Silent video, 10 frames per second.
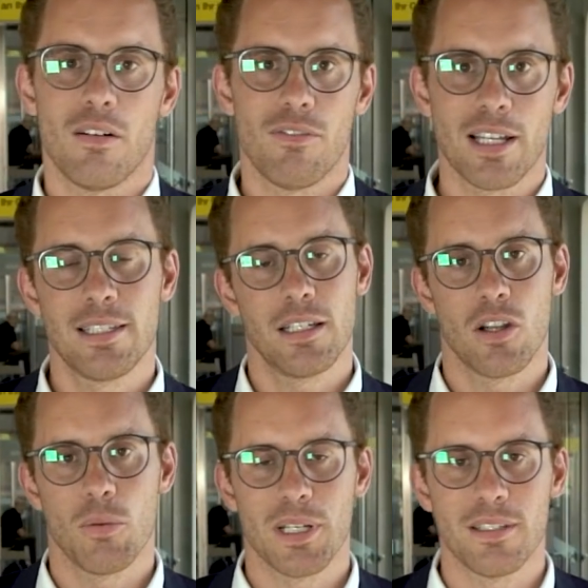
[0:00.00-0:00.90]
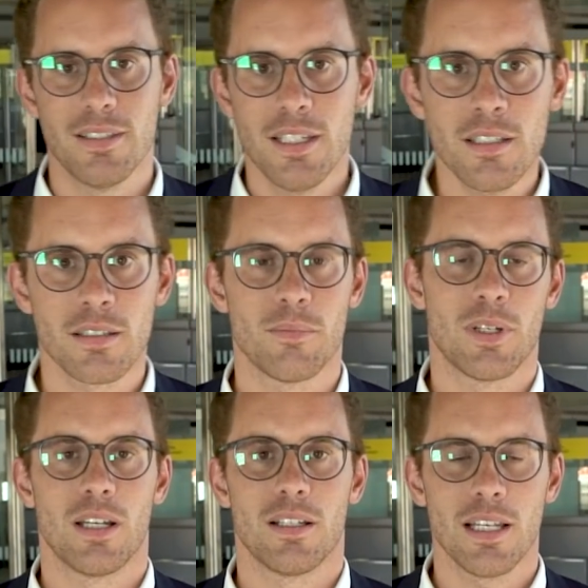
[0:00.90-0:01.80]
Was hier genau passiert,
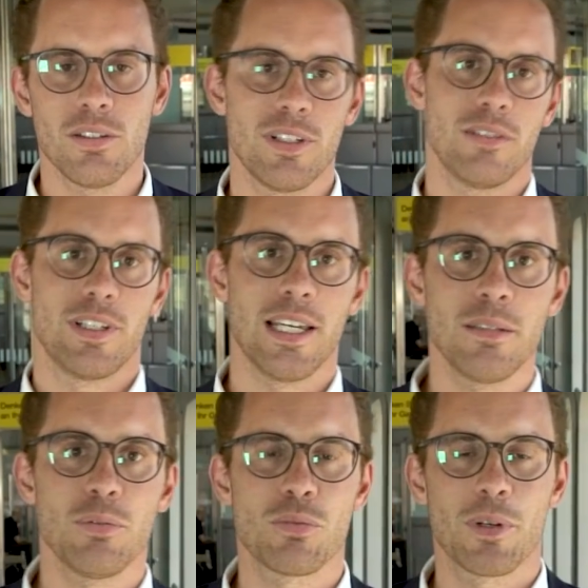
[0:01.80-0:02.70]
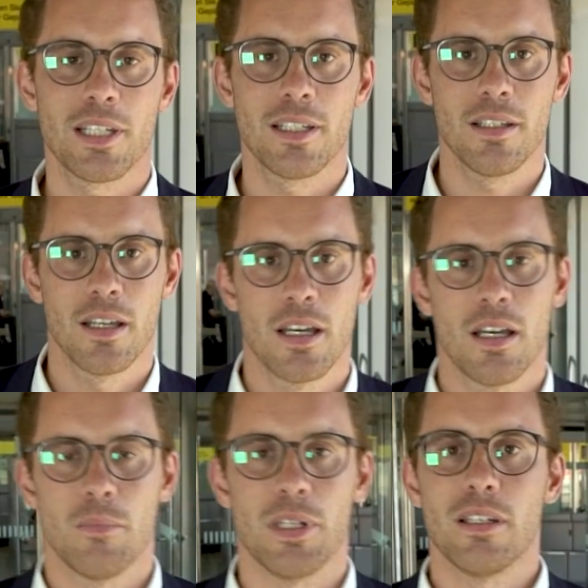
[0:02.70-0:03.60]
das werden wir jetzt besprechen
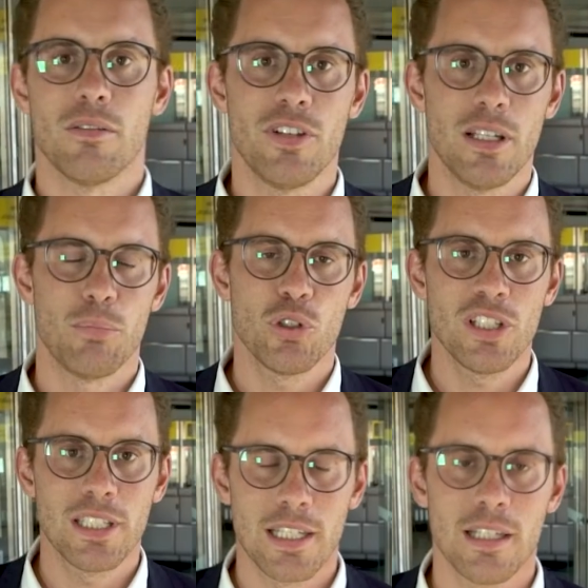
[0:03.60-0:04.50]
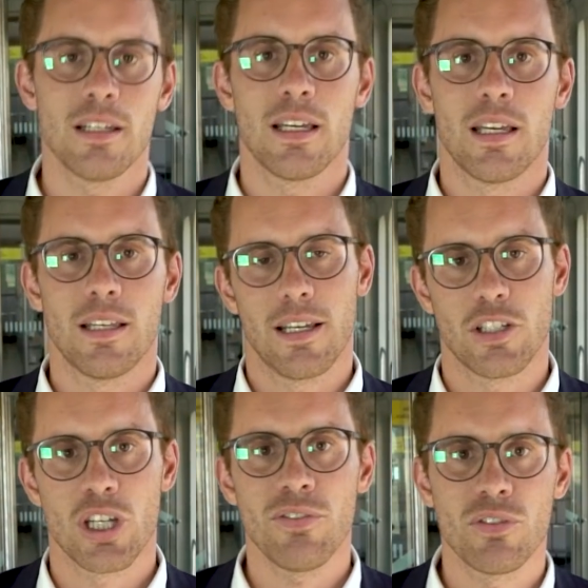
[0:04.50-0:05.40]
mit Philipp Buttelier, der
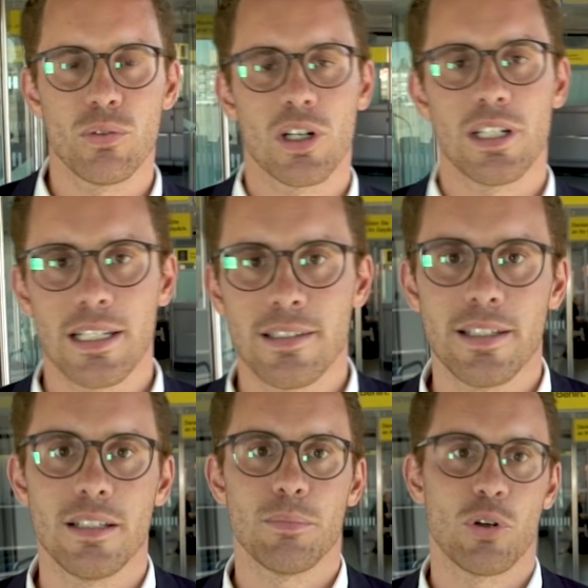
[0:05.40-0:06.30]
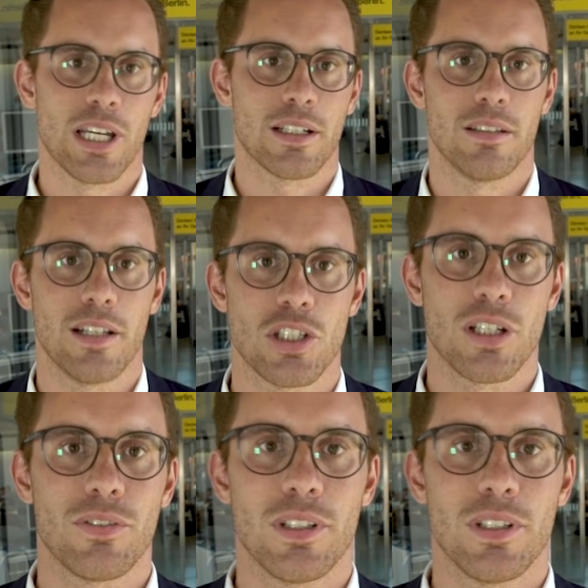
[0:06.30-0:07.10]
Geschäftsführer der Tegel Projektgesellschaft